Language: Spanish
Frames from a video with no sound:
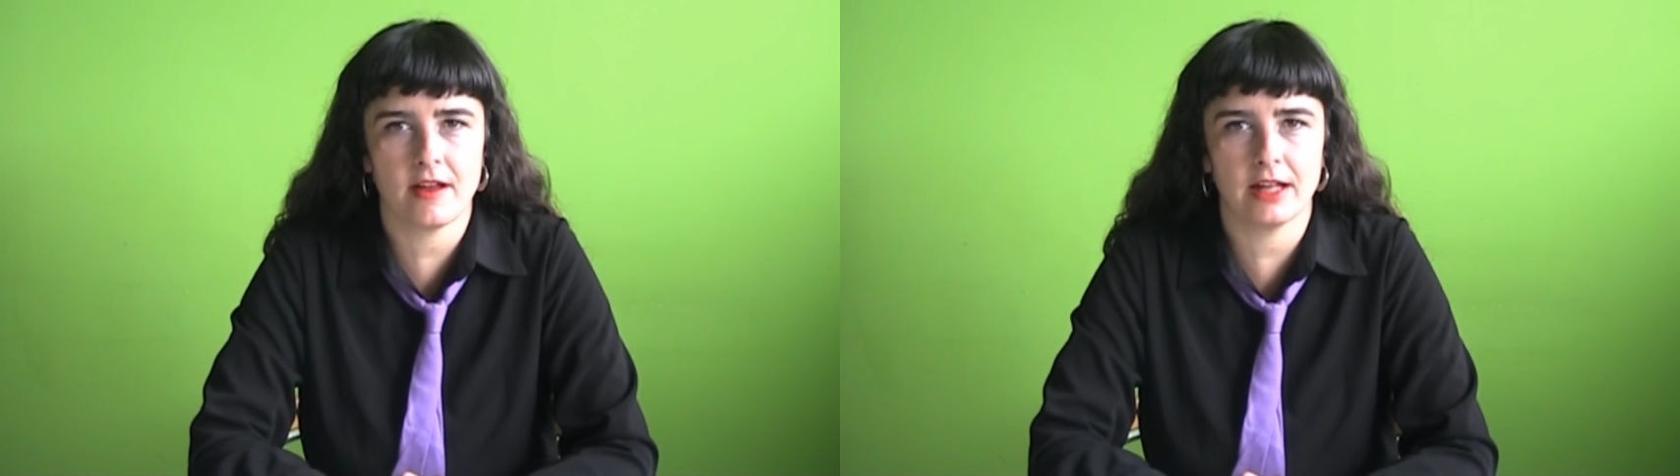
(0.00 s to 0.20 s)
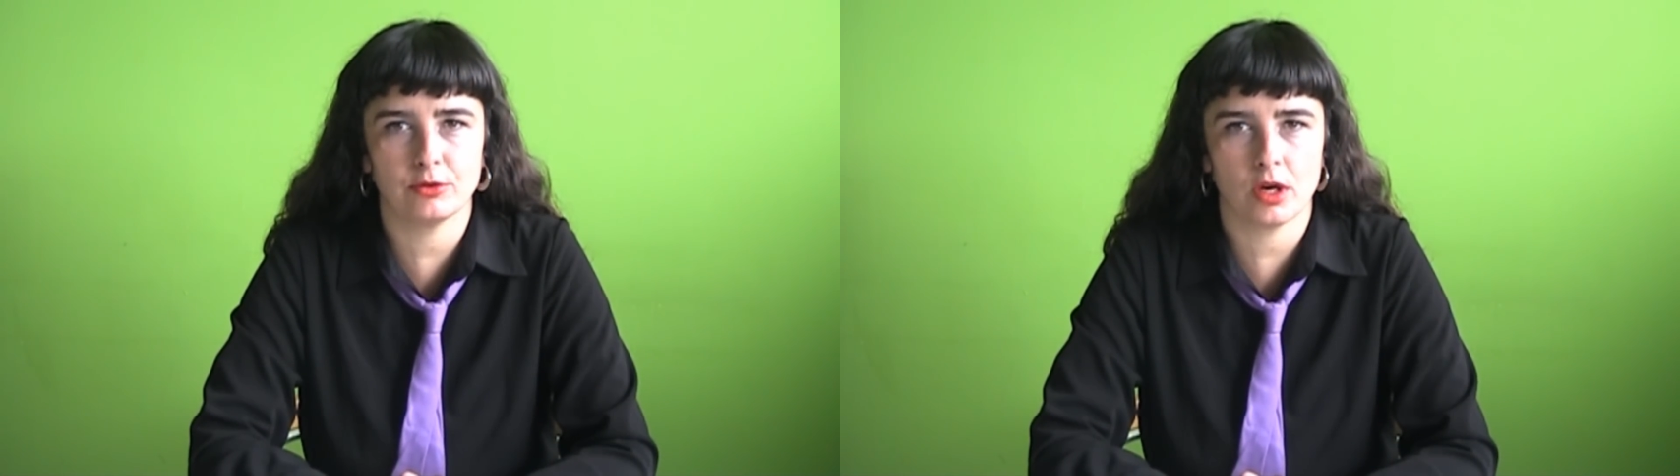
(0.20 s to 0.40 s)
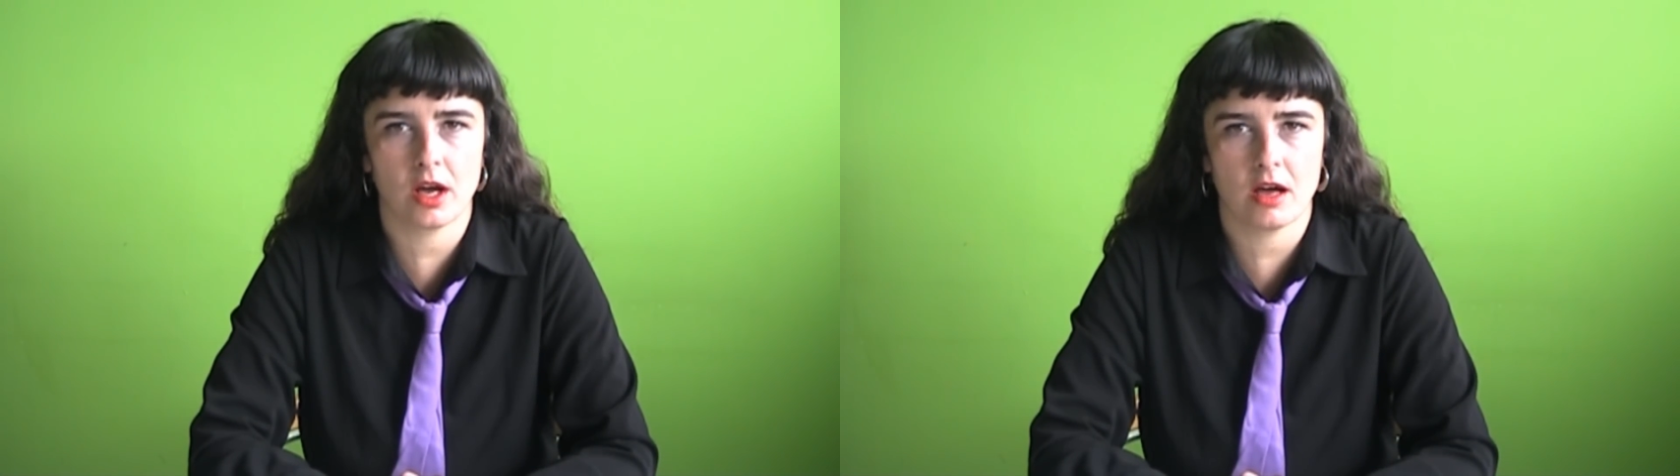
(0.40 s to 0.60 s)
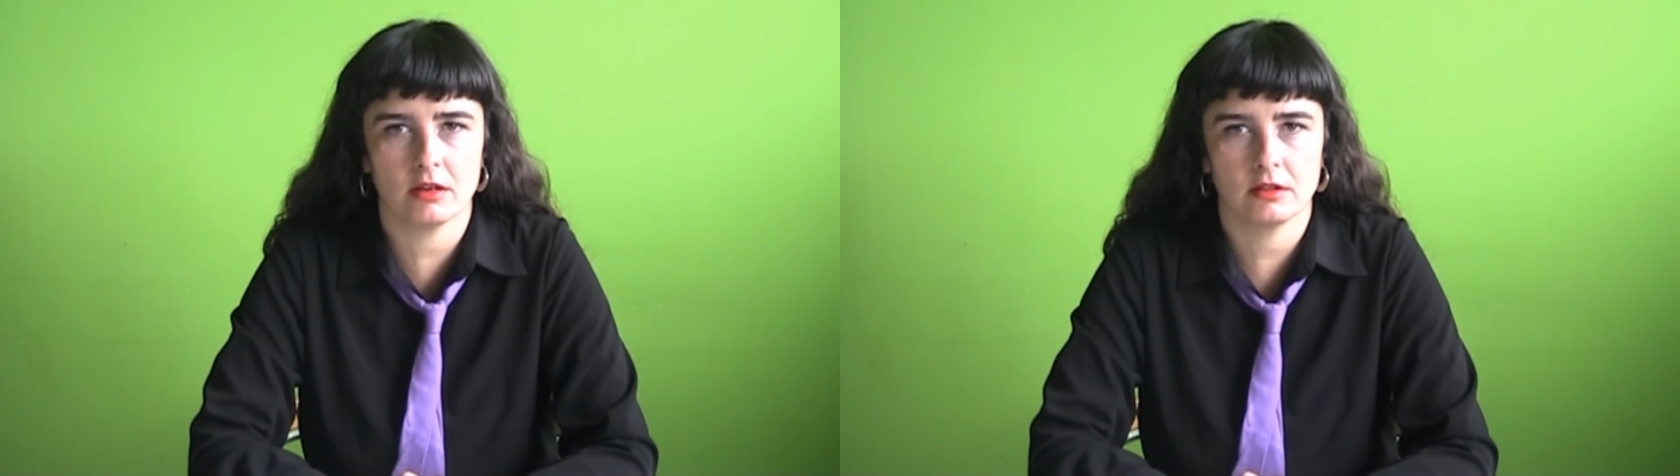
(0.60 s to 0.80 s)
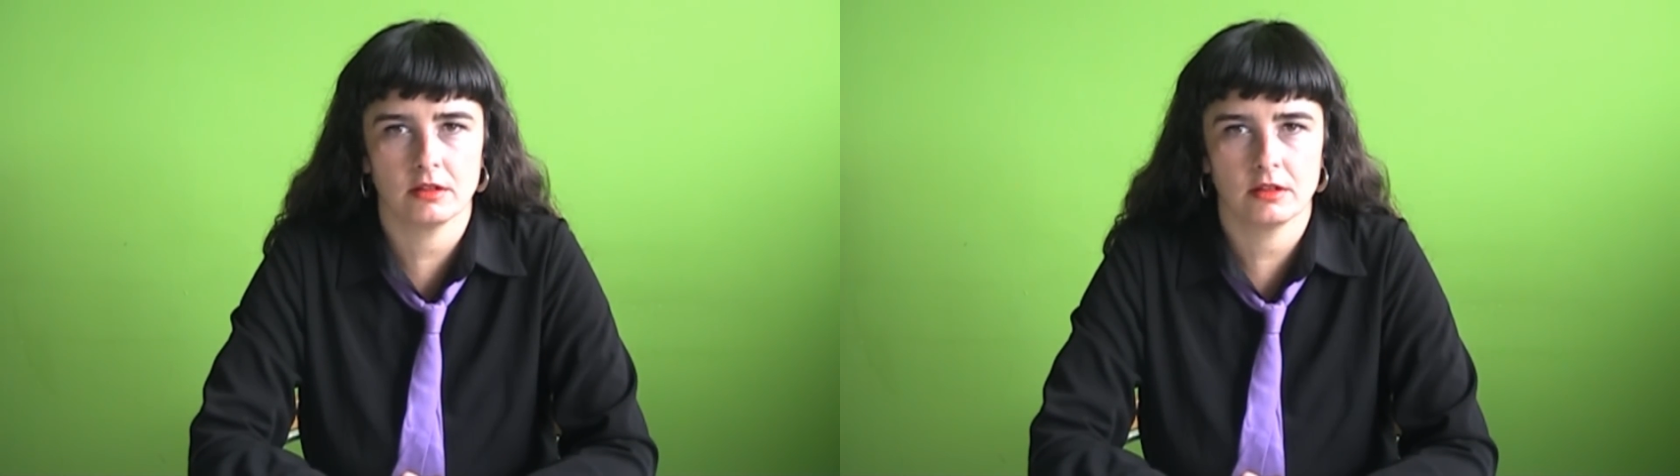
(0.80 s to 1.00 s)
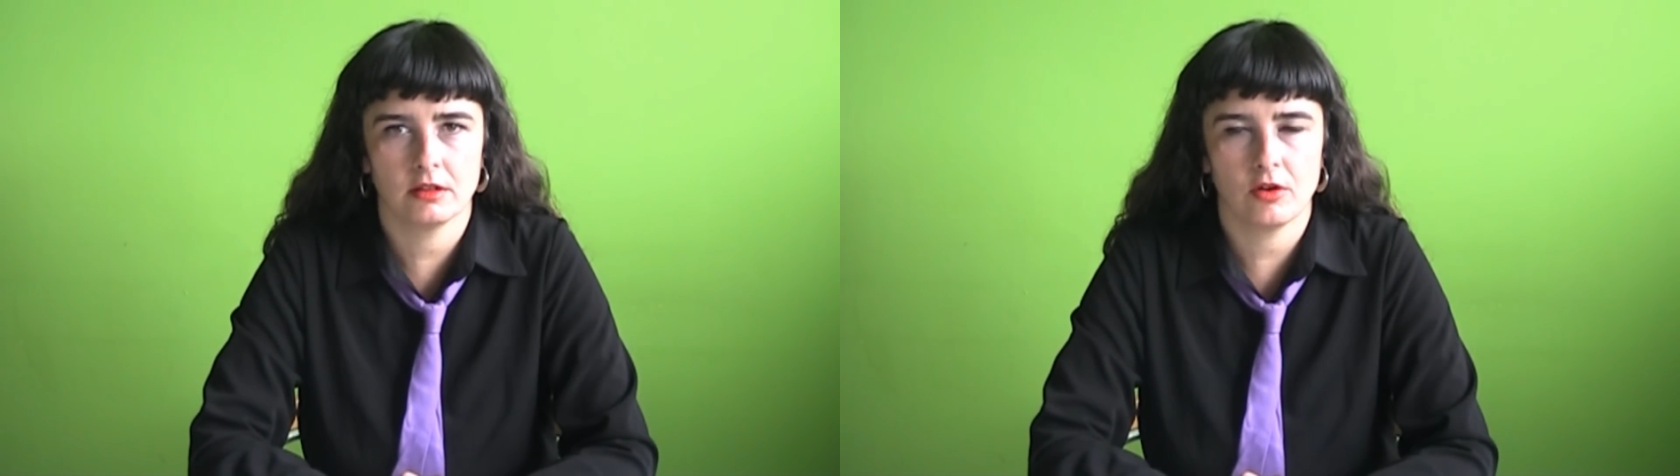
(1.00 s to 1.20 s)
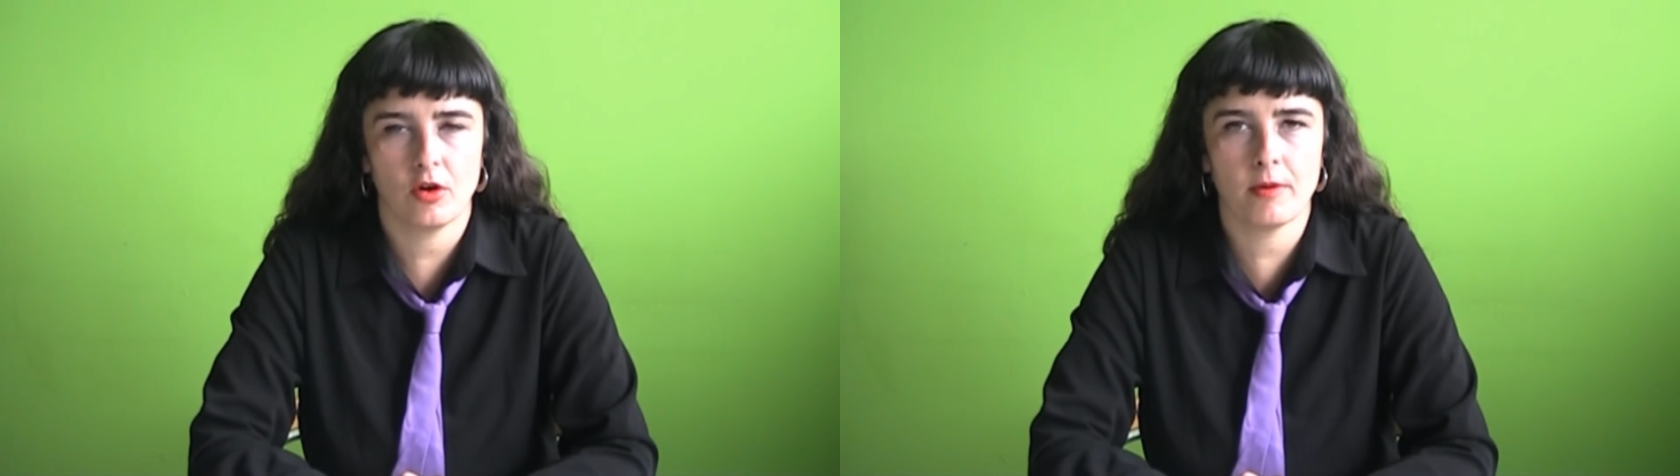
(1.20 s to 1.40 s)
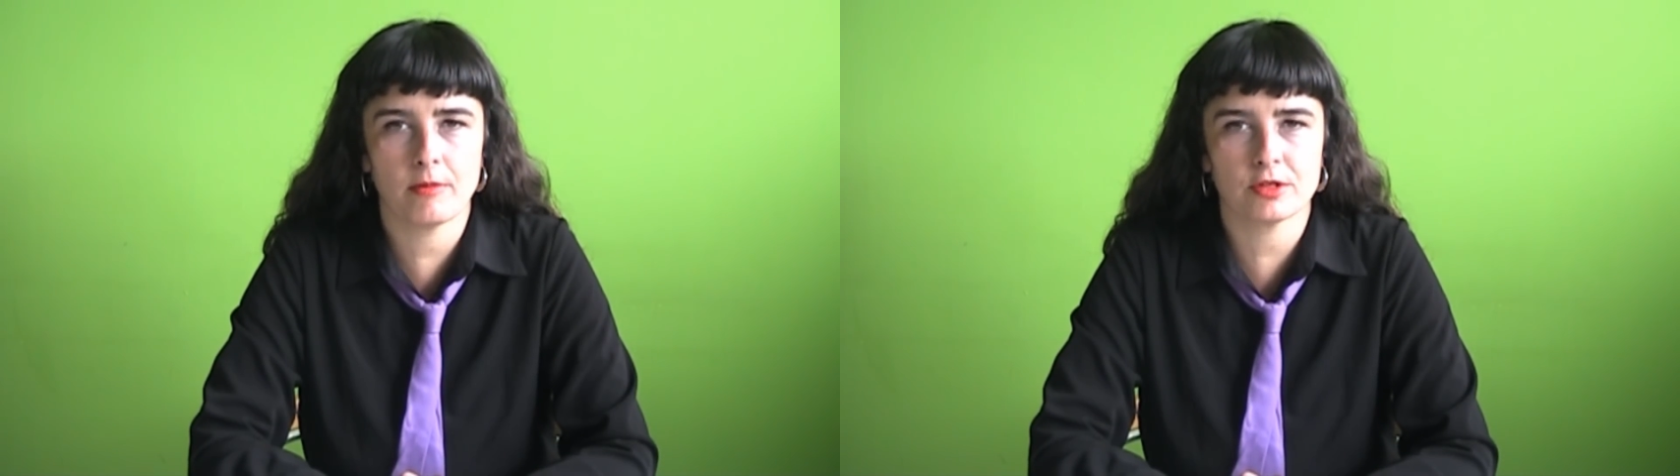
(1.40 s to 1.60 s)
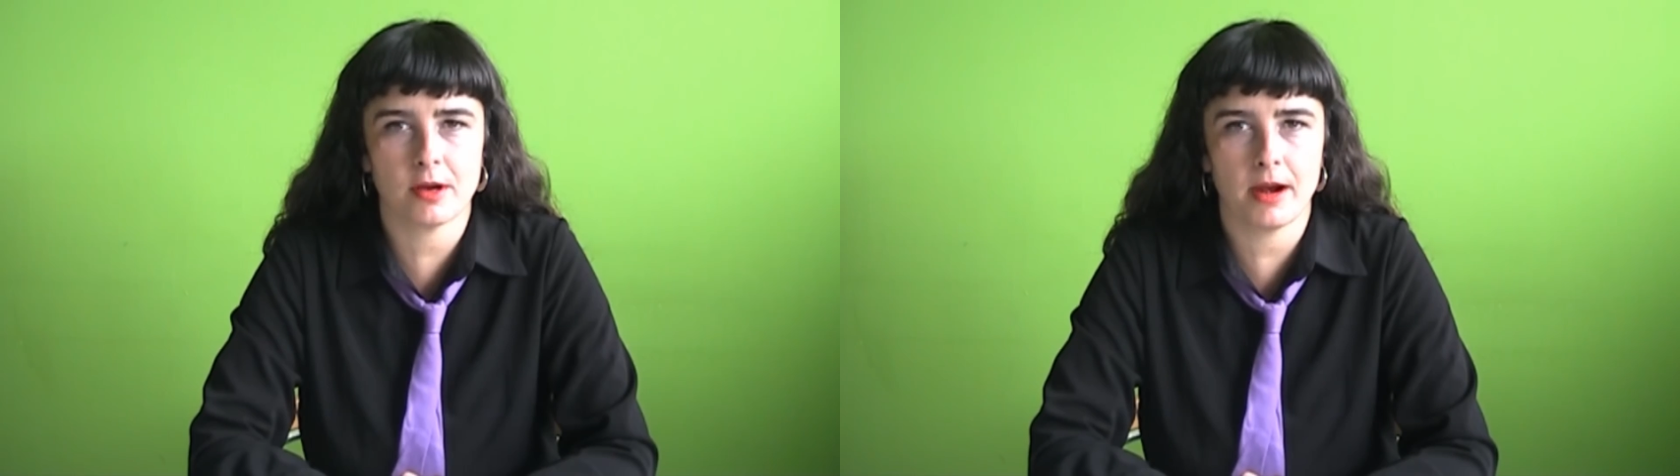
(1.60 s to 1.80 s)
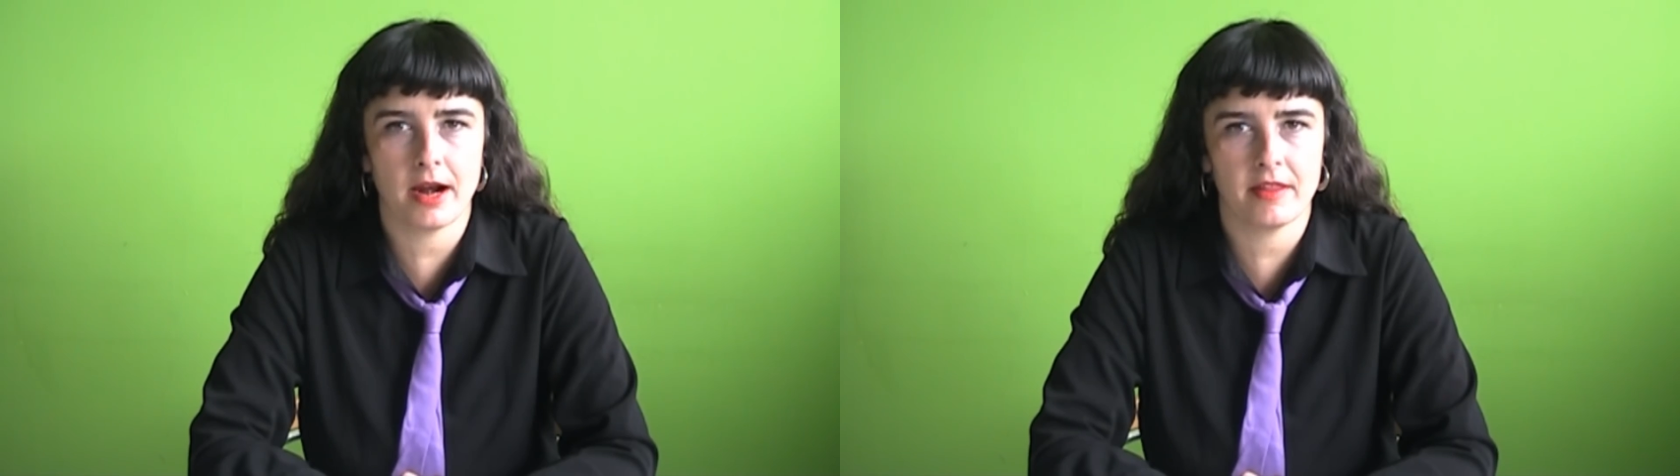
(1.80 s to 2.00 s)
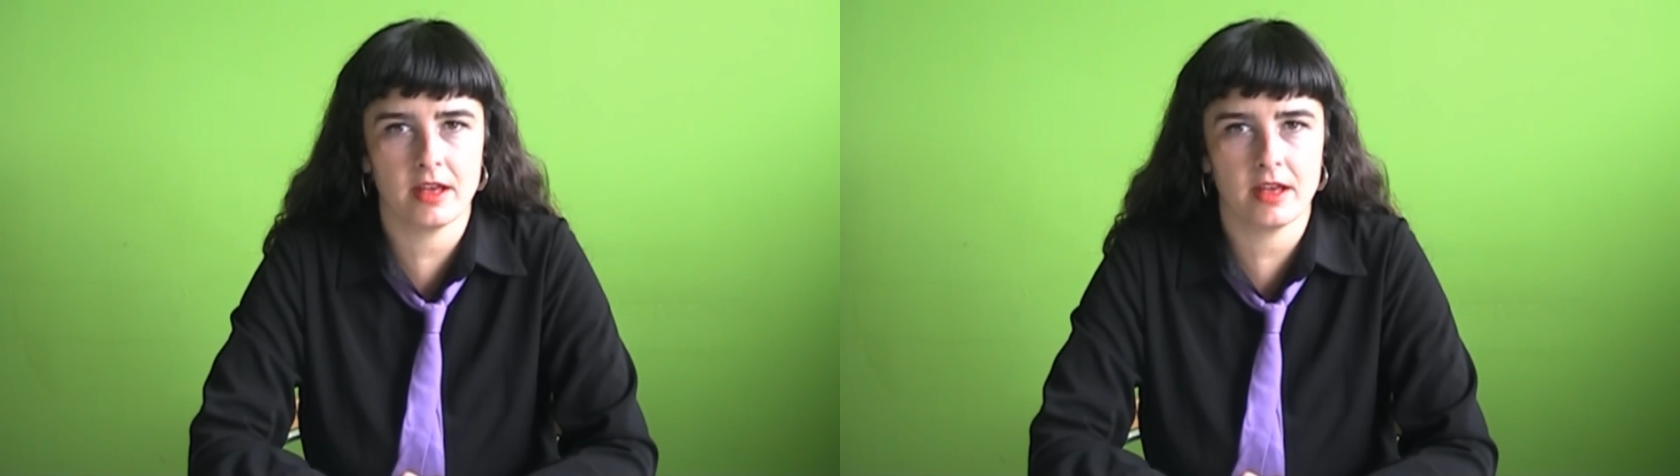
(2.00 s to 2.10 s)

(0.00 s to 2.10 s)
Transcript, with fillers: de la tuerca. Hoy vamos a hablar